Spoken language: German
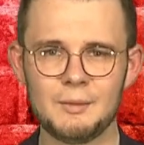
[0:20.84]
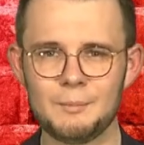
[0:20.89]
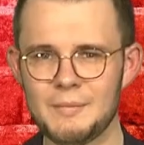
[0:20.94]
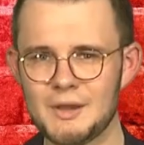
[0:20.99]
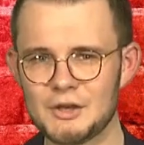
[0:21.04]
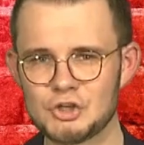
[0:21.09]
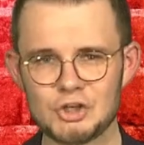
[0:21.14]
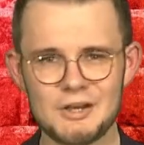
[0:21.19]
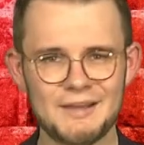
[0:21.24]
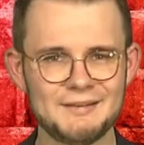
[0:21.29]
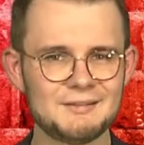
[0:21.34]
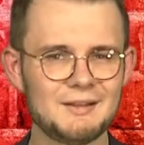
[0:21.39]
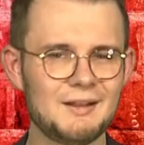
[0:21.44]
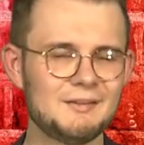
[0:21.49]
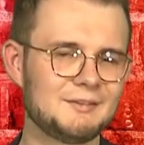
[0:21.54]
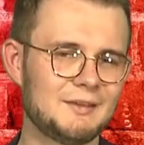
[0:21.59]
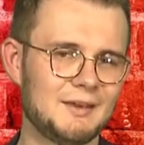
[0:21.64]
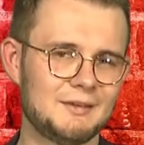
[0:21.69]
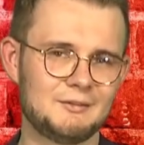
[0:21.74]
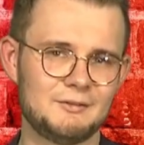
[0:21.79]
mehr schlecht
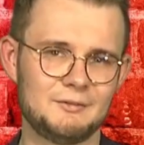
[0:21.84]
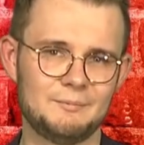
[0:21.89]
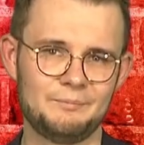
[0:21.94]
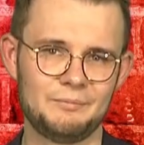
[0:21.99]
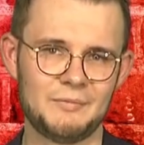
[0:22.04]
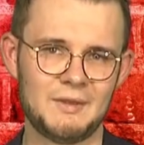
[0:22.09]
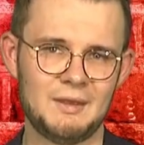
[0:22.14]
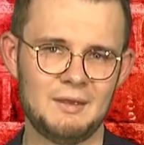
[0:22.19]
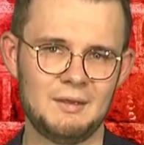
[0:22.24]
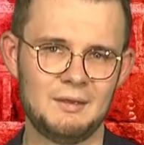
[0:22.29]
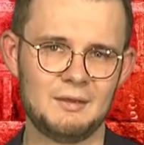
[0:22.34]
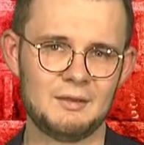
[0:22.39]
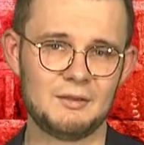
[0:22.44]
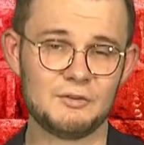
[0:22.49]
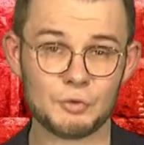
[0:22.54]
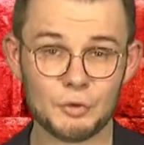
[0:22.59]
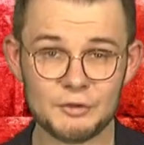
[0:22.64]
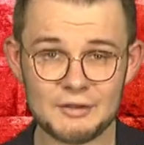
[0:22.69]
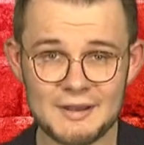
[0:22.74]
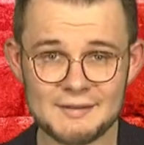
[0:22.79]
als recht.
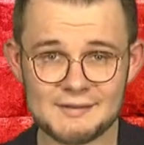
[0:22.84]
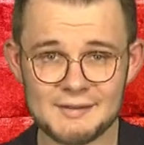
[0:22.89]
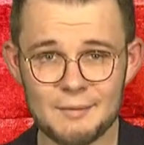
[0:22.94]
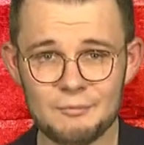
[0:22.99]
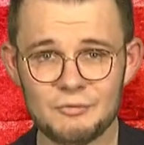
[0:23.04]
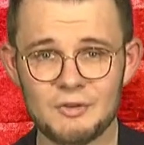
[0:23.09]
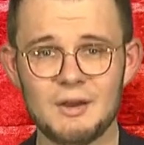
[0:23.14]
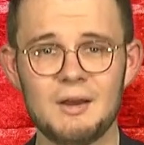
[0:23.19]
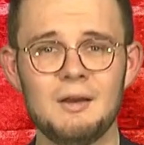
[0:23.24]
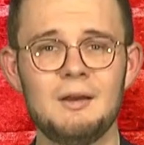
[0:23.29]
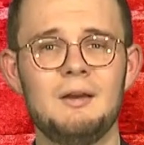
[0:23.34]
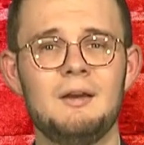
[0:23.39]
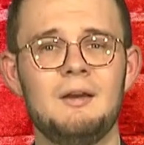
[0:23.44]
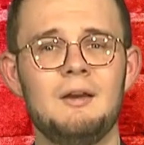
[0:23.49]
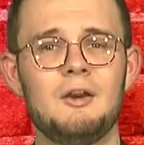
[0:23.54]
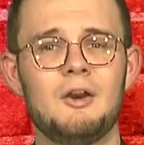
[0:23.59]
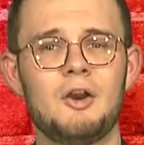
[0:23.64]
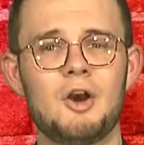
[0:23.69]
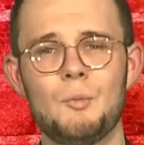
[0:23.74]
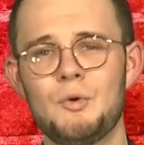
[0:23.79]
Gesundheitsämter
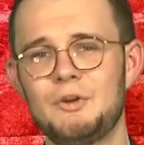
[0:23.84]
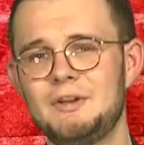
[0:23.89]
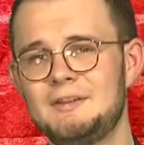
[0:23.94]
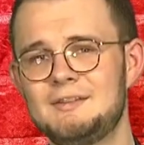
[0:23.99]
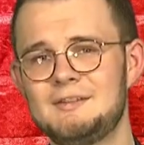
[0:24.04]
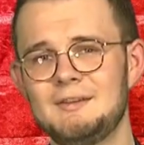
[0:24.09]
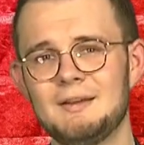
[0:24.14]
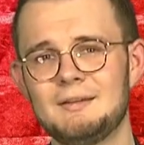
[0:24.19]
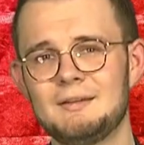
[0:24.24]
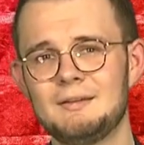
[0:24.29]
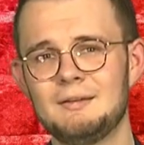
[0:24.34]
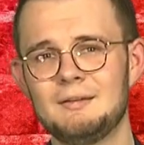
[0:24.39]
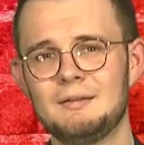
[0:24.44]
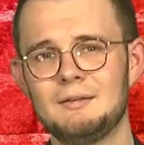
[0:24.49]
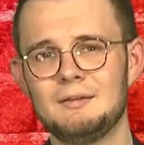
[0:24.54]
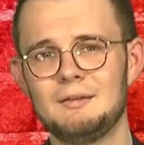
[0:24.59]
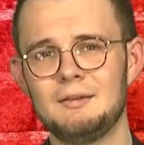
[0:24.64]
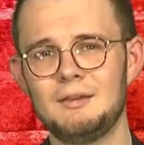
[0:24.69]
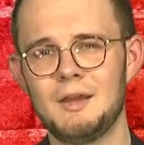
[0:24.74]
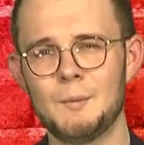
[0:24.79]
kommunizierten
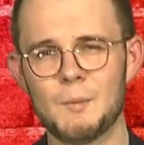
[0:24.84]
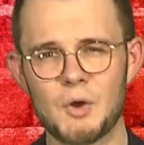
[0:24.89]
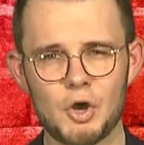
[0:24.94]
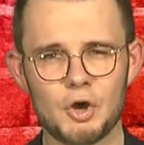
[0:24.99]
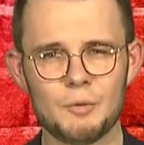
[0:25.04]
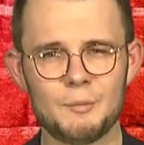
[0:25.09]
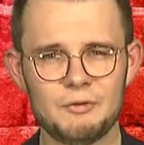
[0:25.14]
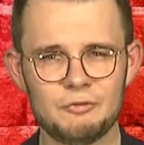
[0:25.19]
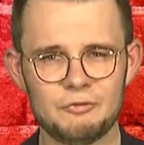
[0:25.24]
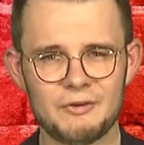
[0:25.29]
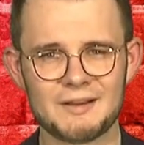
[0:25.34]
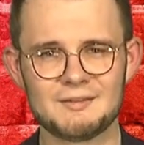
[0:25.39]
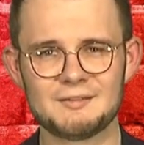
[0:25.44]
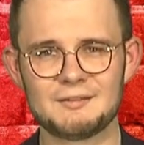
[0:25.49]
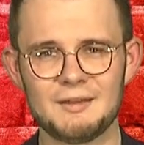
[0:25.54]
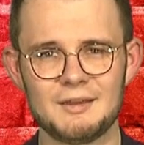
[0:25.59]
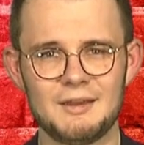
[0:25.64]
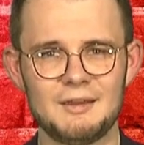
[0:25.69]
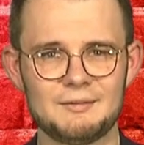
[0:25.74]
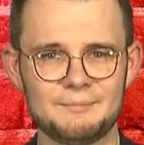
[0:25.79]
immer noch mit
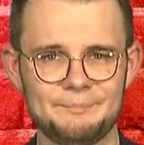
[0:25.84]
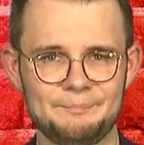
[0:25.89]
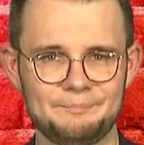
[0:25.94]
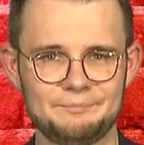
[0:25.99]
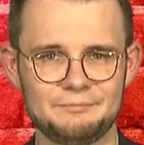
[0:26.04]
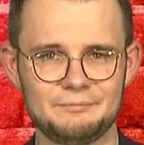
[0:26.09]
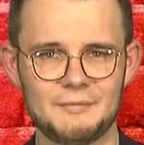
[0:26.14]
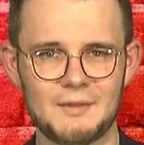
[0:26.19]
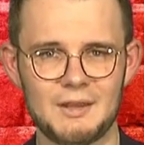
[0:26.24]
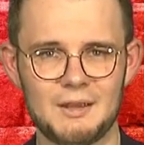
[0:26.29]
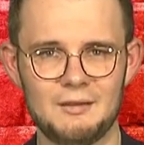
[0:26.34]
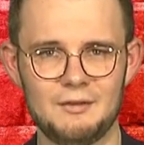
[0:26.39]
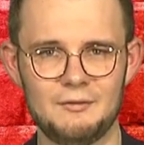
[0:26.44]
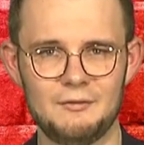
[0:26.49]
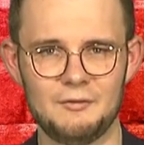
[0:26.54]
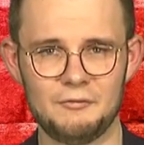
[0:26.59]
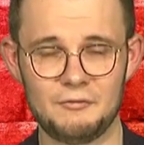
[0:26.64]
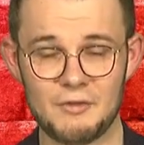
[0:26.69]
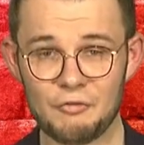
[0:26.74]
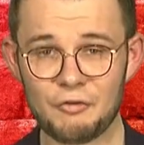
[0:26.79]
Faxgeräten.
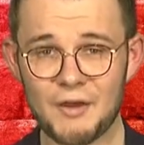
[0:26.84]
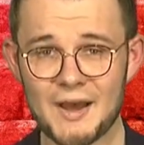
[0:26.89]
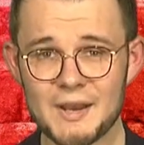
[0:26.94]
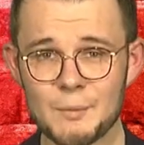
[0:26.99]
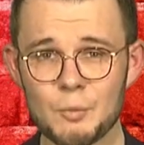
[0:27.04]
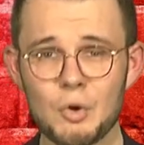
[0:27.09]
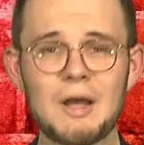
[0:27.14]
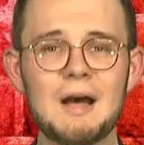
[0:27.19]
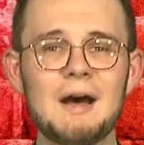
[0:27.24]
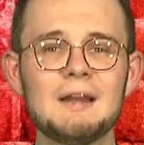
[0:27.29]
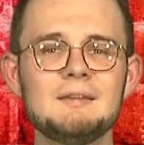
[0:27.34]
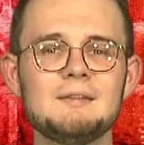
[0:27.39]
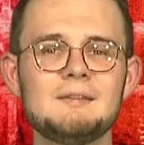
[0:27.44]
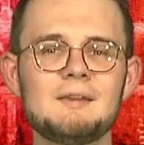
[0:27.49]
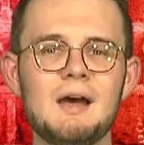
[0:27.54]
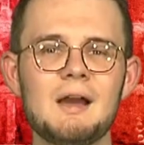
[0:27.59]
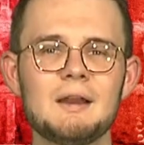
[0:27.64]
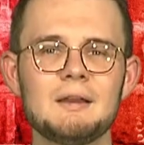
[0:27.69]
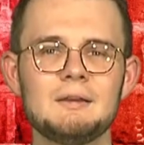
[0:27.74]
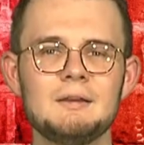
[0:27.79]
Wir Freie Demokraten
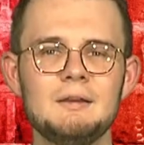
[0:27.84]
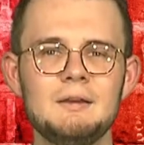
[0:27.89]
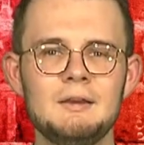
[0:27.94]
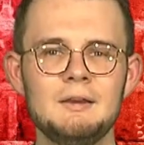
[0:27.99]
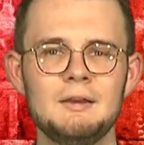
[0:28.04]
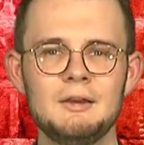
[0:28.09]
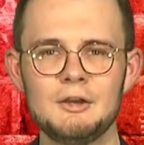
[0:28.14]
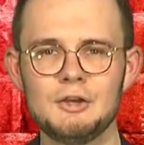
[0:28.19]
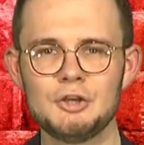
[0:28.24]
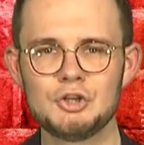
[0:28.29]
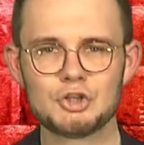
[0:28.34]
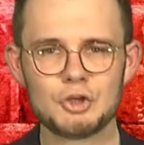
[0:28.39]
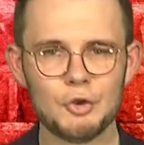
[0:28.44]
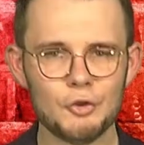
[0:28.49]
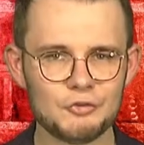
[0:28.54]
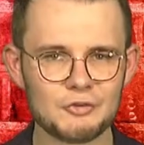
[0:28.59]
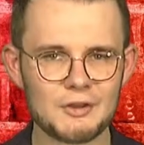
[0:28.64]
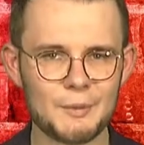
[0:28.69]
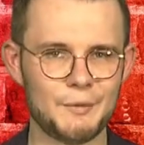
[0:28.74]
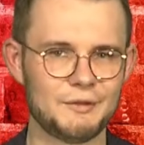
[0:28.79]
sagen,
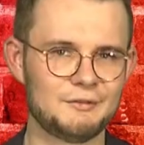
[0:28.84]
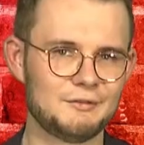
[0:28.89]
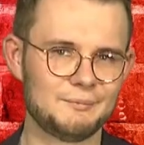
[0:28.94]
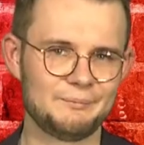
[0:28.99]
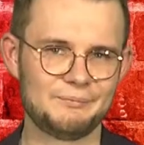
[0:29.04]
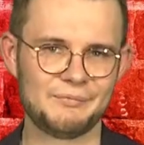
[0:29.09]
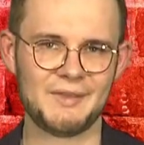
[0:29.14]
Schluss damit.